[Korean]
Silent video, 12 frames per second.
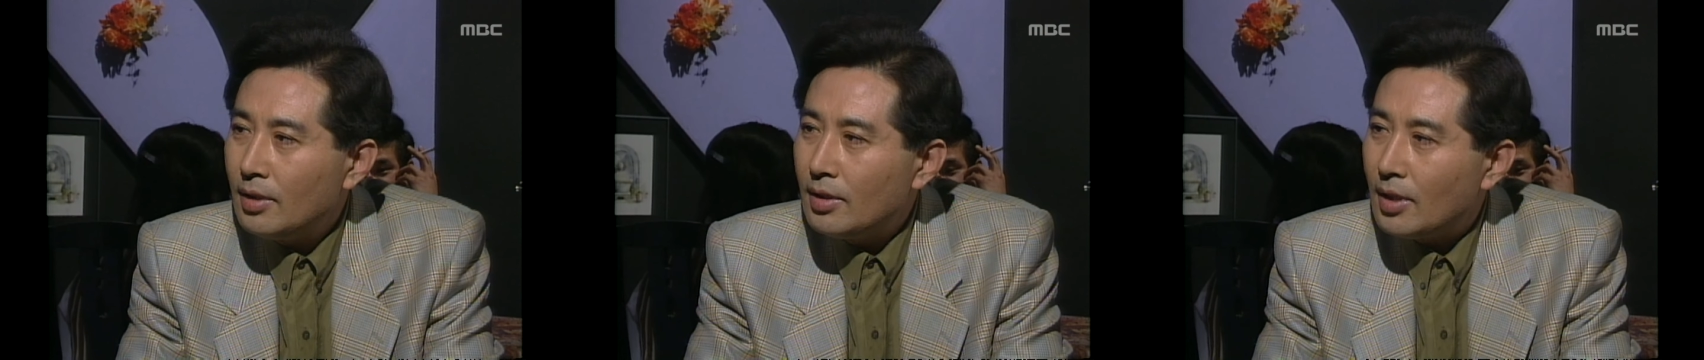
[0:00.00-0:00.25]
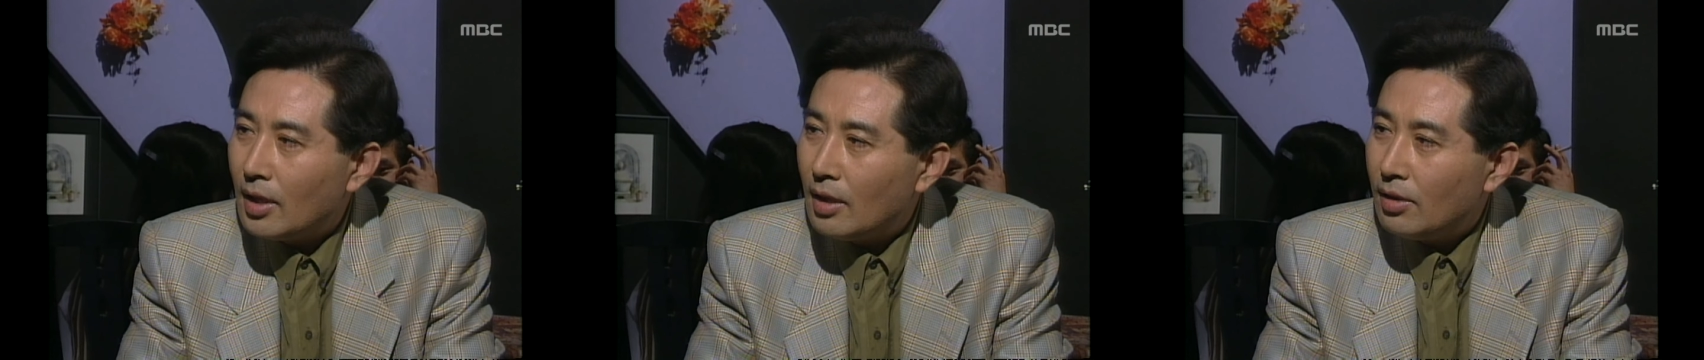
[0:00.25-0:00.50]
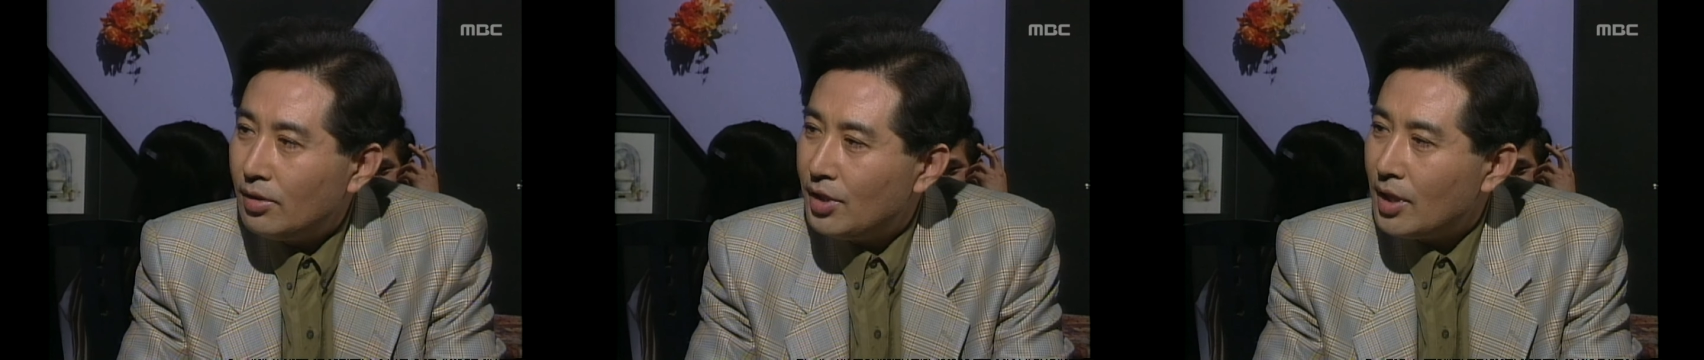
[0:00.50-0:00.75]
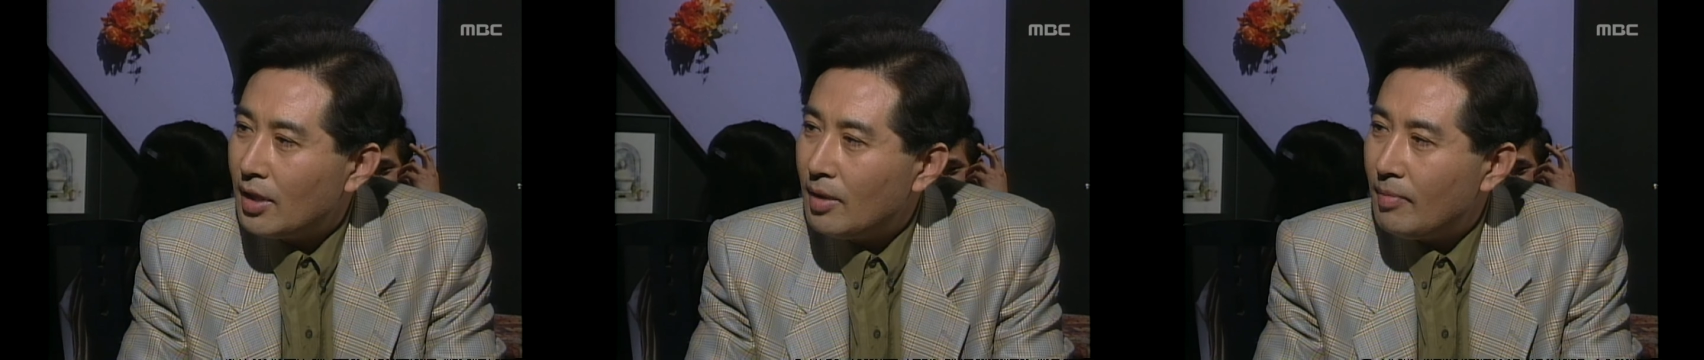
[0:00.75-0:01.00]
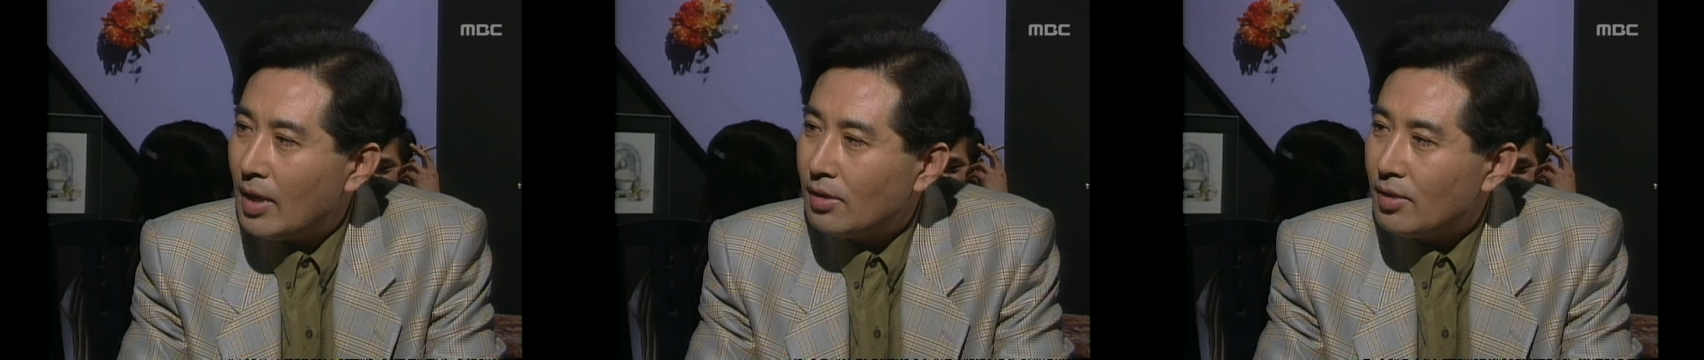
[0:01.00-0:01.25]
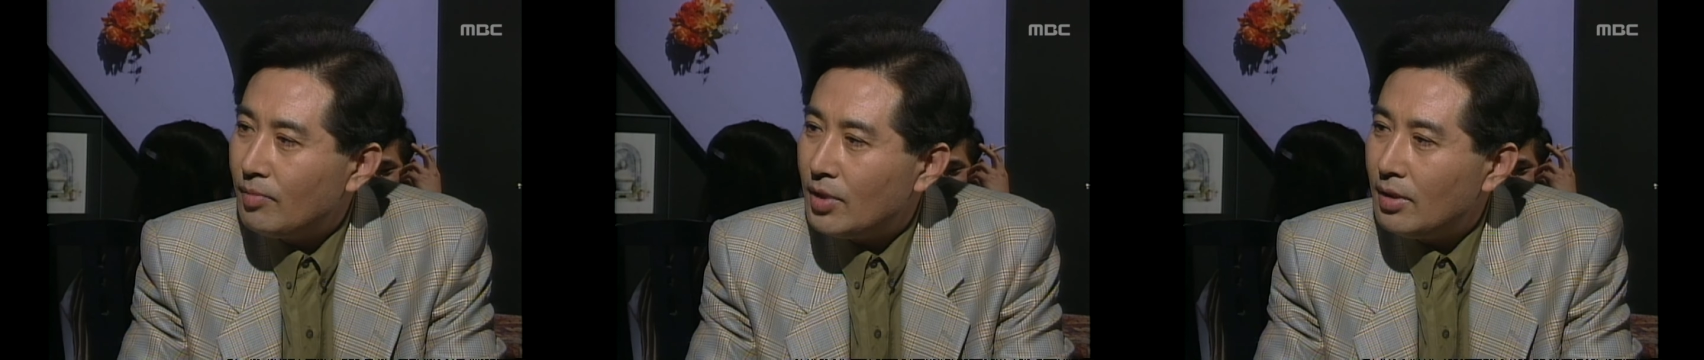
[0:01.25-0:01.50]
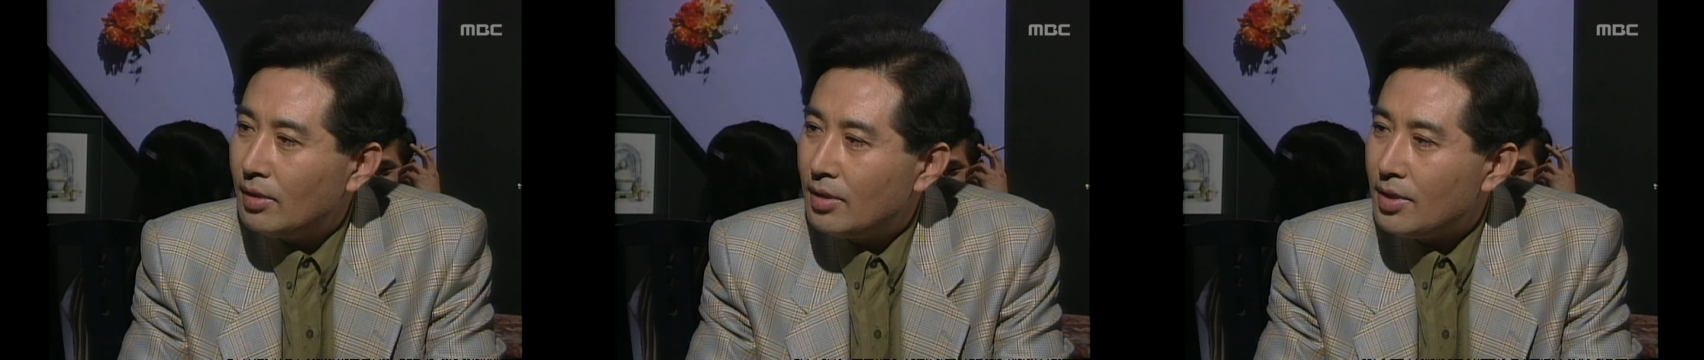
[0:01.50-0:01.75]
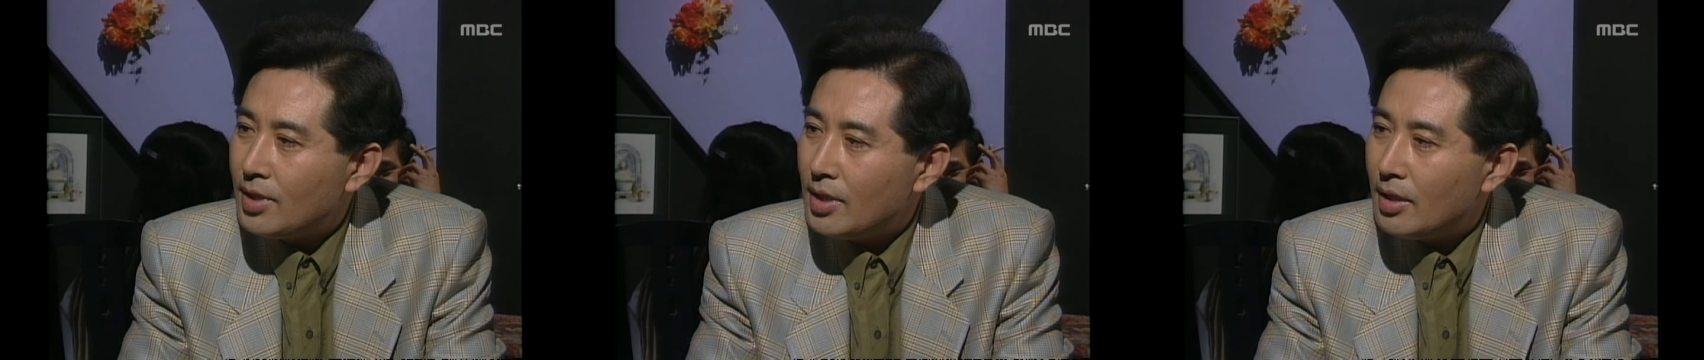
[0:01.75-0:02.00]
제가 언젠가
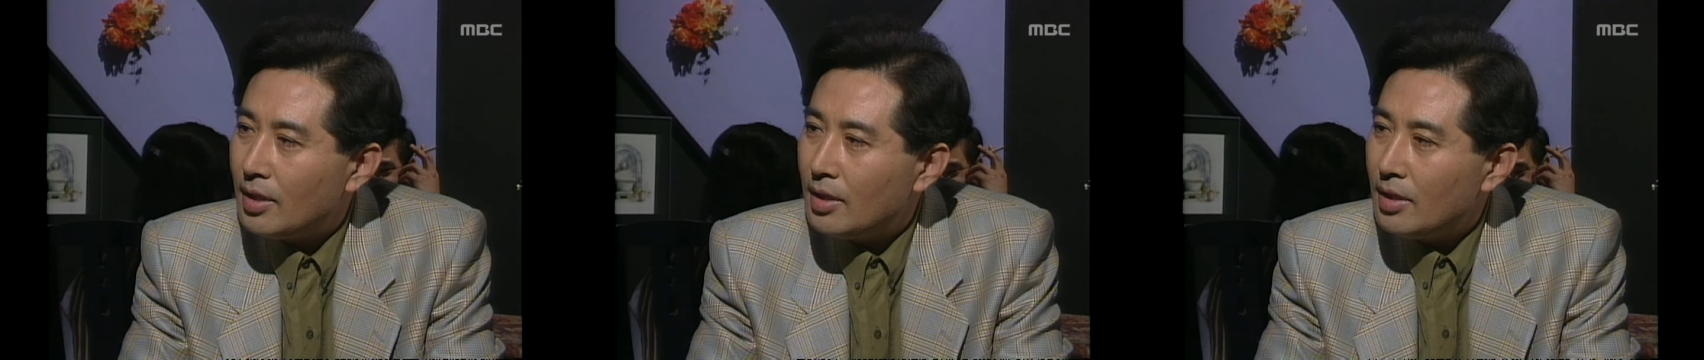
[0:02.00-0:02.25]
말씀드렸듯이